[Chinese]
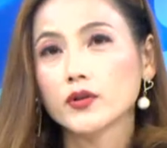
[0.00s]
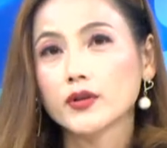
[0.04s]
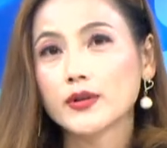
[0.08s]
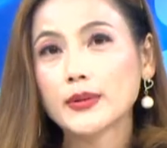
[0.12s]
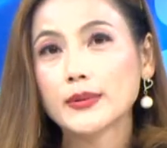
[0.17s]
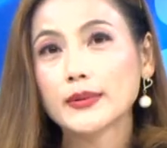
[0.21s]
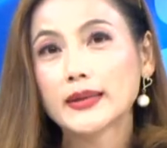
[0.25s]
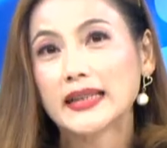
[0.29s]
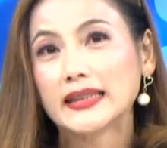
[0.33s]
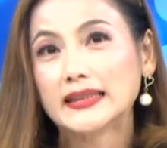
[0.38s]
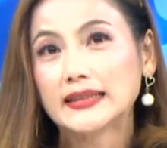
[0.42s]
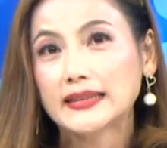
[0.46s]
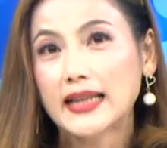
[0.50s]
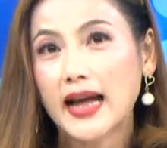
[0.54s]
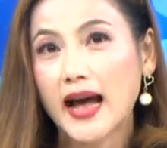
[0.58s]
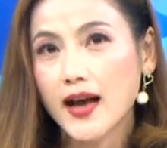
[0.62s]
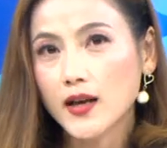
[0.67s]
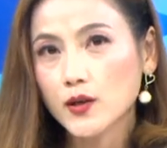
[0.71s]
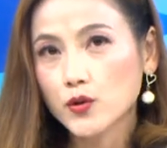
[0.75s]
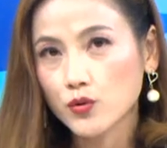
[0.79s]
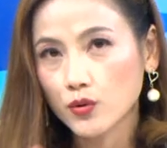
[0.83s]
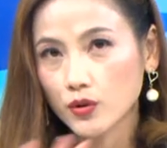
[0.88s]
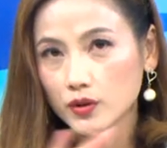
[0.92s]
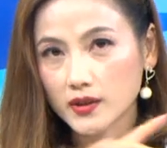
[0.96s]
我是不是跟大
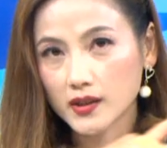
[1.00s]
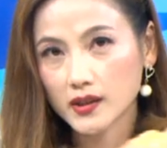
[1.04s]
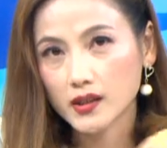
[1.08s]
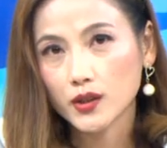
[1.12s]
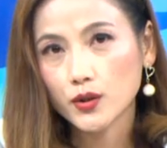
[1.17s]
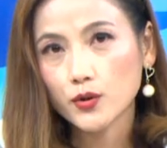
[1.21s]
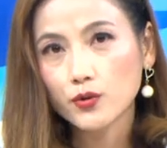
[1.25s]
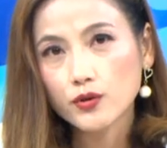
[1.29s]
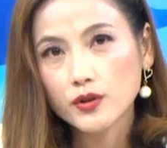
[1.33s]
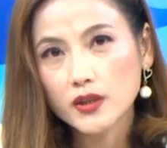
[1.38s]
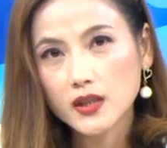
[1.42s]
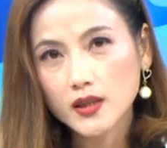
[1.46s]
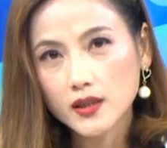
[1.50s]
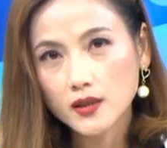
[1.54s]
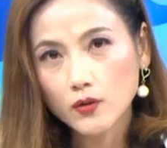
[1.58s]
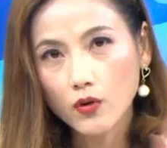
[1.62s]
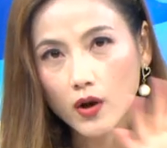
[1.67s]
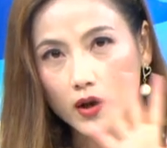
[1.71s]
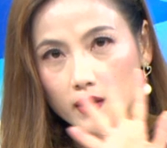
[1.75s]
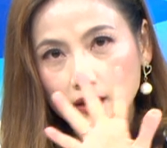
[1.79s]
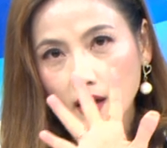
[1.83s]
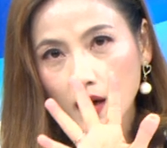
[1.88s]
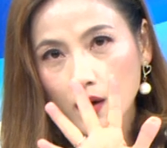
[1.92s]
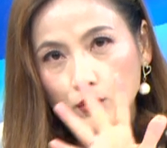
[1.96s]
家说这个郁金
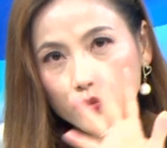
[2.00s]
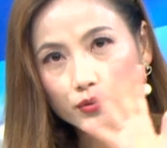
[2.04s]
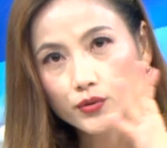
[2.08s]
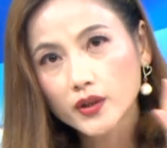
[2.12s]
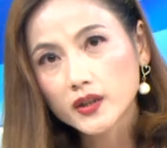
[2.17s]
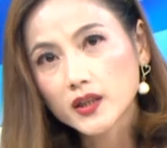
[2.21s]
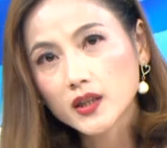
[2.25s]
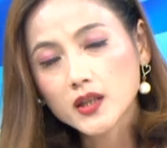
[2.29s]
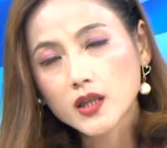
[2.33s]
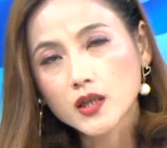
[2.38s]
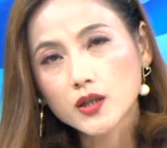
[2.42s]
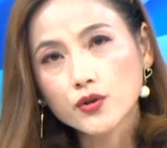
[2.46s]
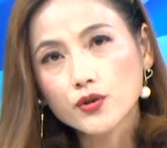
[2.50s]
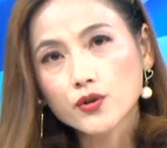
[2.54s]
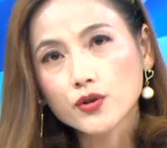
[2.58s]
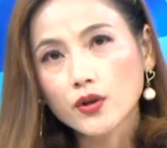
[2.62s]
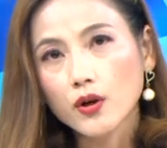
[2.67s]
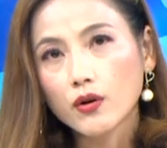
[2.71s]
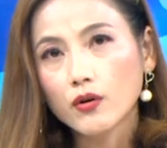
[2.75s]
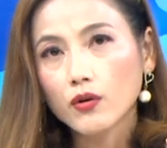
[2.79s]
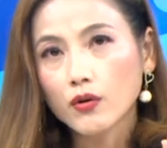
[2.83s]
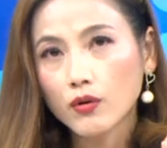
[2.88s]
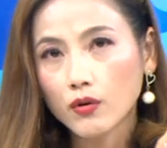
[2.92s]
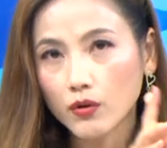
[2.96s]
光它五月的营
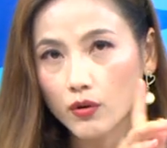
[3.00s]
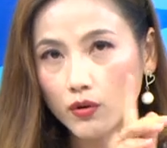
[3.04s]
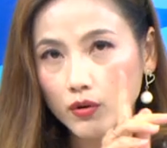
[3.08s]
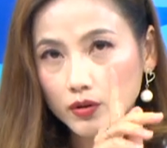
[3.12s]
收？